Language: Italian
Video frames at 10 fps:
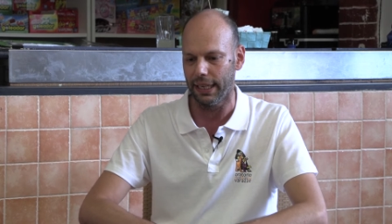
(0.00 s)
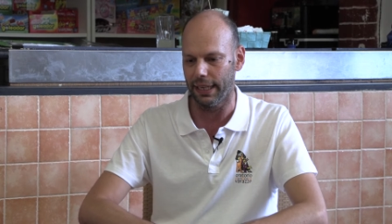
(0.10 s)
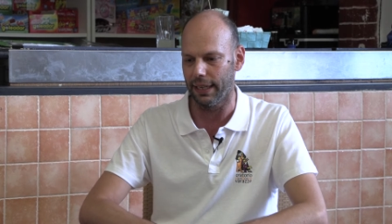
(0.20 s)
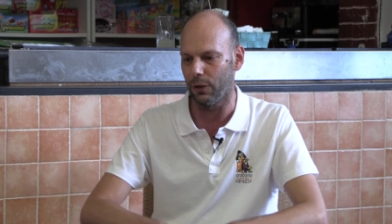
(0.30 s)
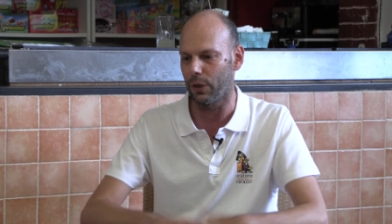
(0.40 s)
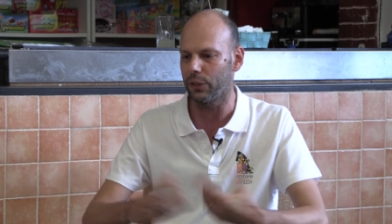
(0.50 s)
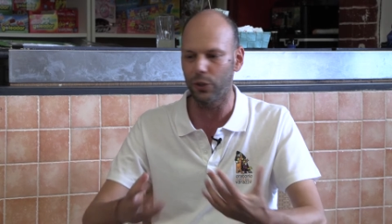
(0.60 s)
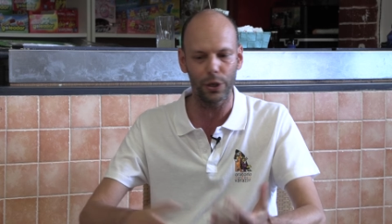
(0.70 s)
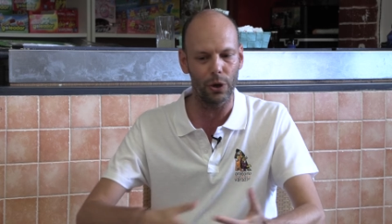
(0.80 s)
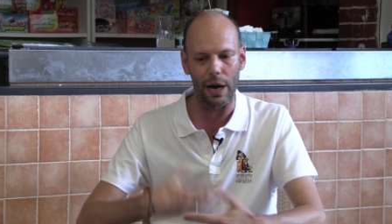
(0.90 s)
eh,
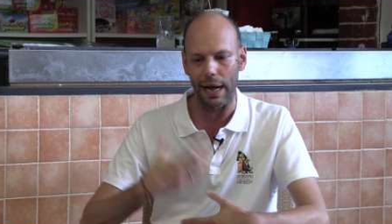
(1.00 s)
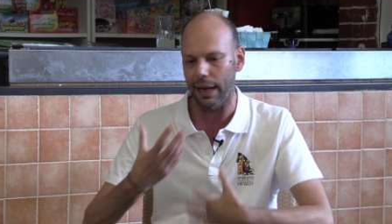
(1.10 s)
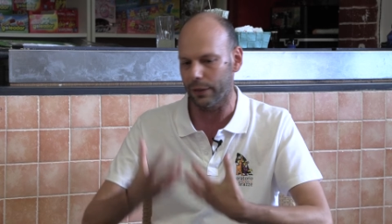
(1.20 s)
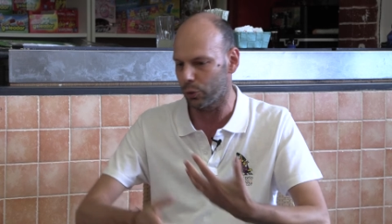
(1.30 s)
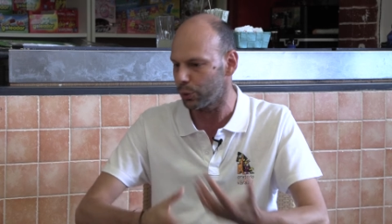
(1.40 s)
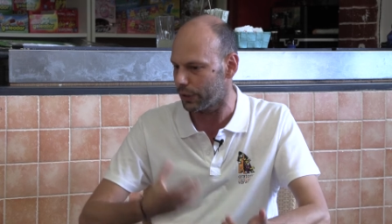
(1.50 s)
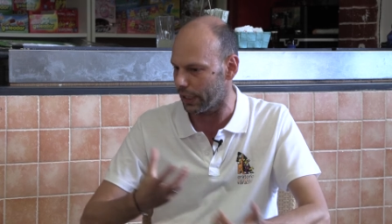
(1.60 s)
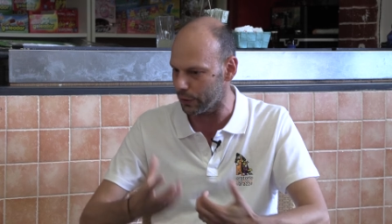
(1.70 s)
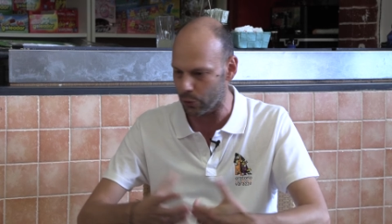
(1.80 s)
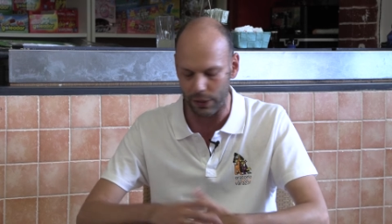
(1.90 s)
l'oratorio ha
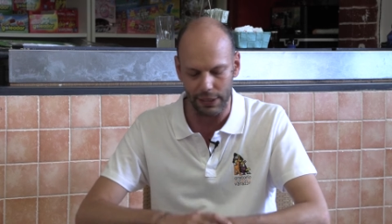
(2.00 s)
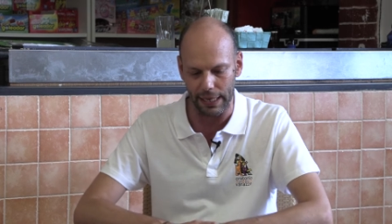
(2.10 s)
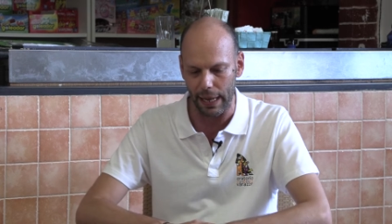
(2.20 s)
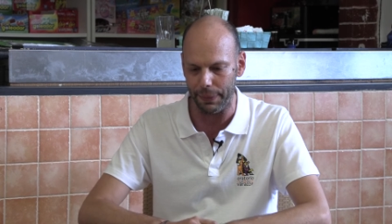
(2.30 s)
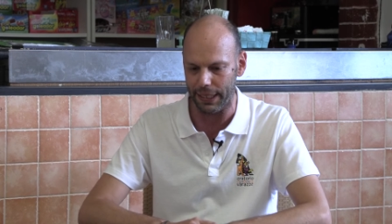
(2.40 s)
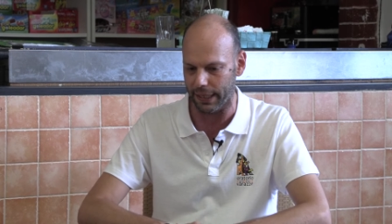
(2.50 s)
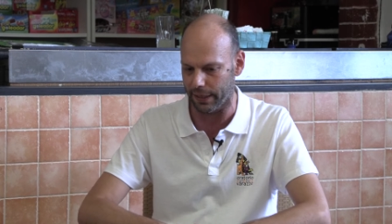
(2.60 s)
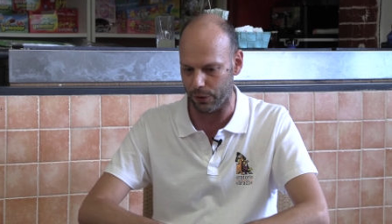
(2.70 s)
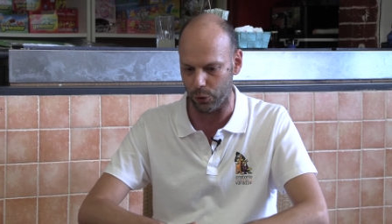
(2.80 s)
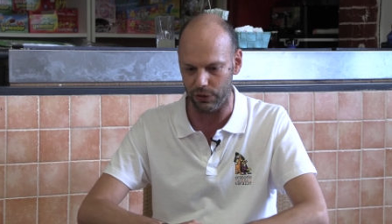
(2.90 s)
tutte le sue dinamiche
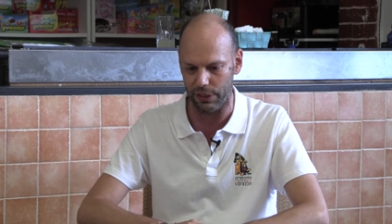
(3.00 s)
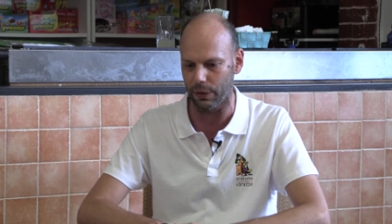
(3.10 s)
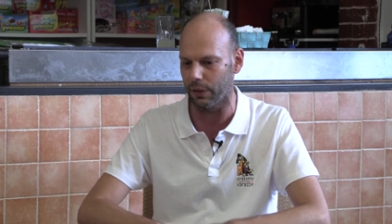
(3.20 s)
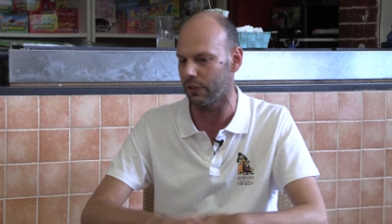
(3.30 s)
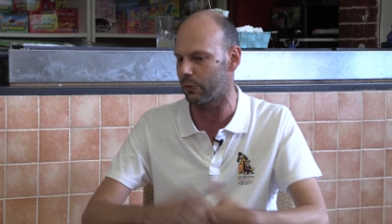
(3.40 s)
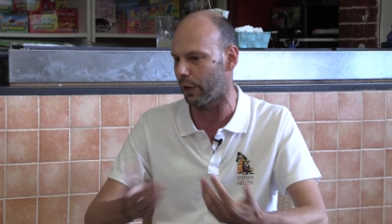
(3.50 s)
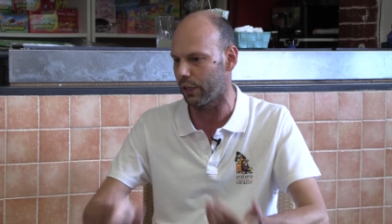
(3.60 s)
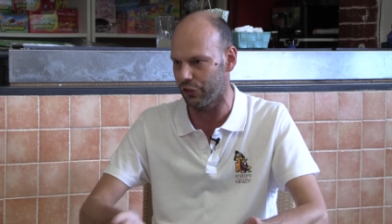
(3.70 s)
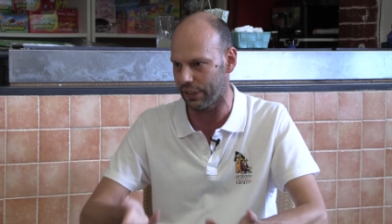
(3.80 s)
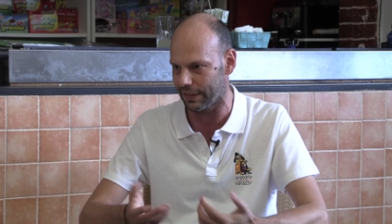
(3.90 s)
che continuano a
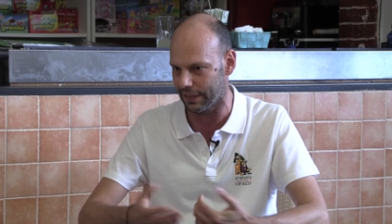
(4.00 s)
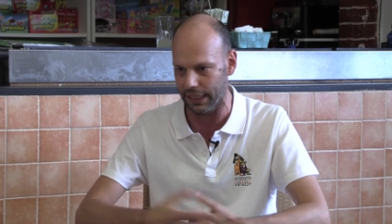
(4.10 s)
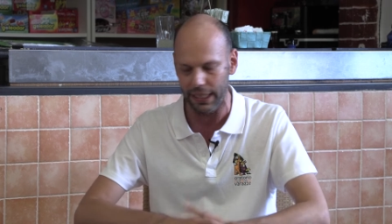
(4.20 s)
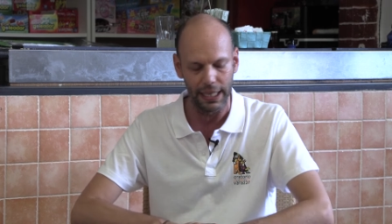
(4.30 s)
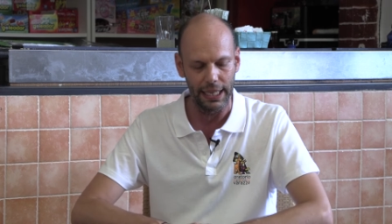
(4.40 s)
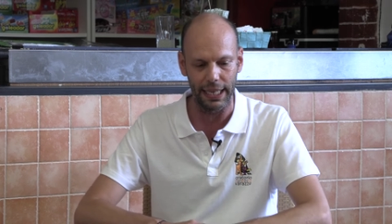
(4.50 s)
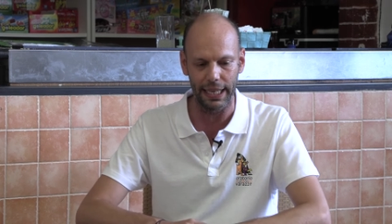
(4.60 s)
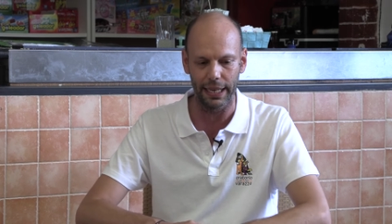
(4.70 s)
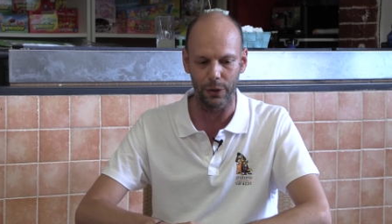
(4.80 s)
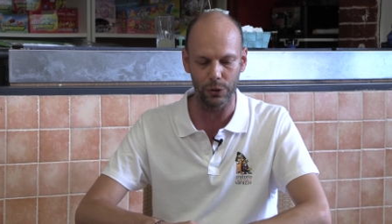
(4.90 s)
svolgersi
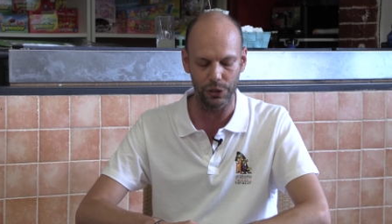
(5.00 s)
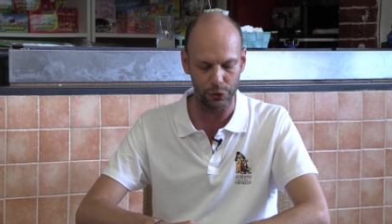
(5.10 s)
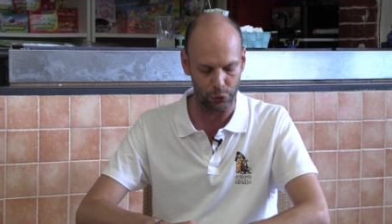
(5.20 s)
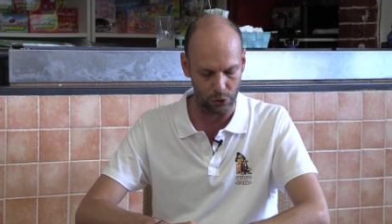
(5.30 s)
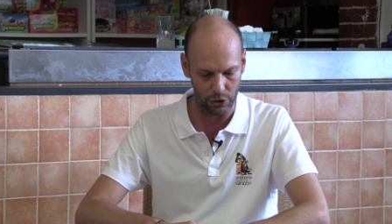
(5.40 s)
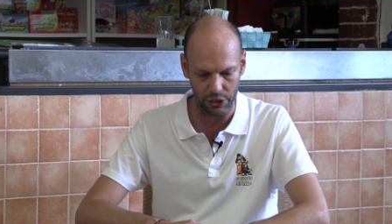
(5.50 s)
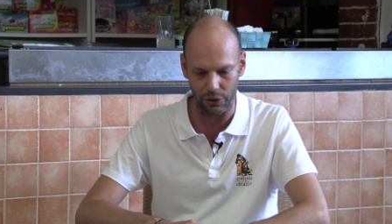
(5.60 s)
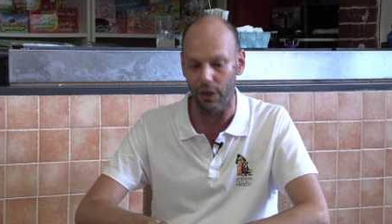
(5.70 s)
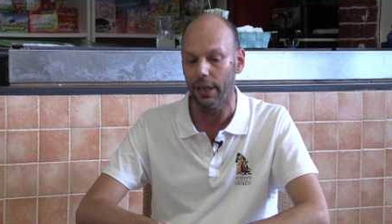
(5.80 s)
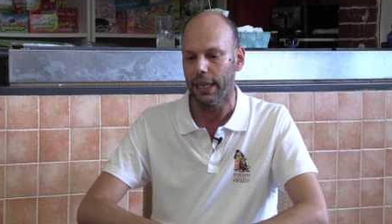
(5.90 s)
eh, ogni
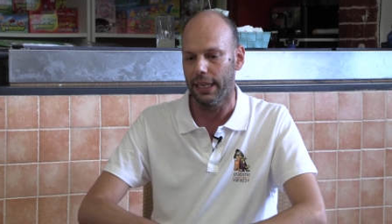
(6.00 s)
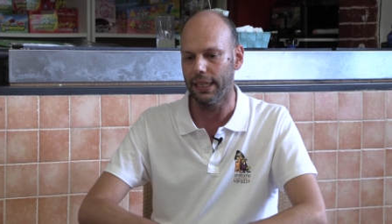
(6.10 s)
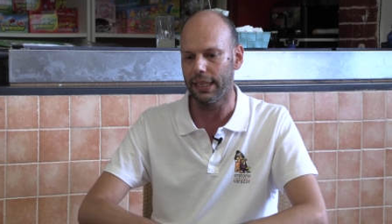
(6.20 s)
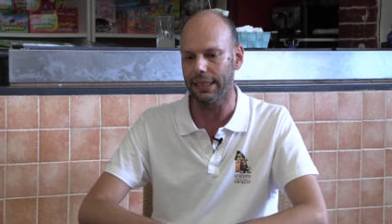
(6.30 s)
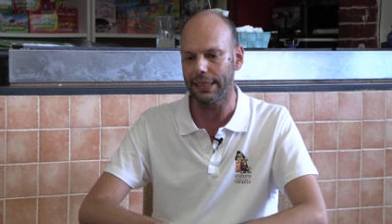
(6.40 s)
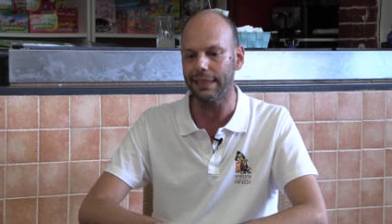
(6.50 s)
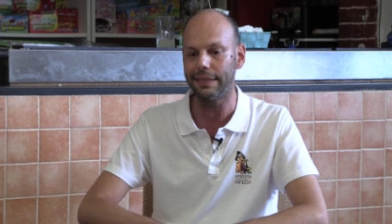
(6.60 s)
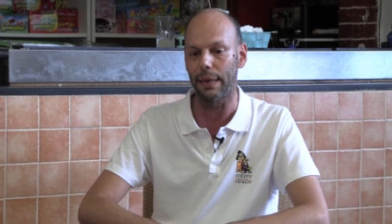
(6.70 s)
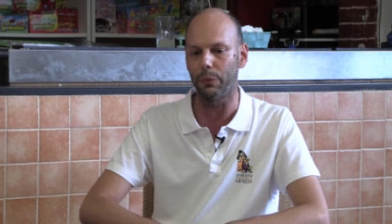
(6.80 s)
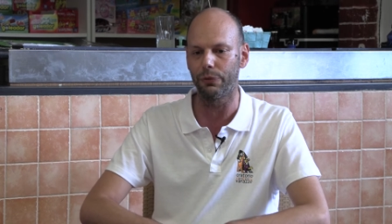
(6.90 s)
giorno. E in realtà
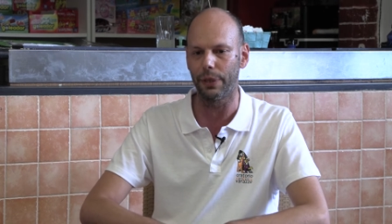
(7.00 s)
stiamo